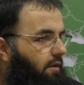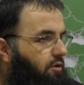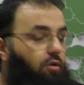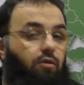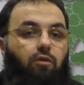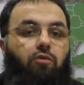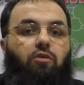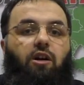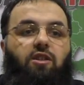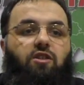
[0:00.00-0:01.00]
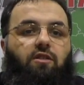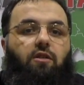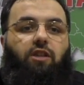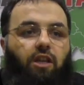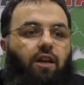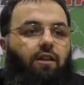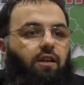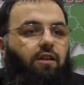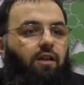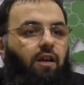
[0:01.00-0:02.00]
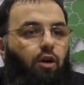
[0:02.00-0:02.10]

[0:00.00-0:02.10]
Sonra onun karşısına dikildik.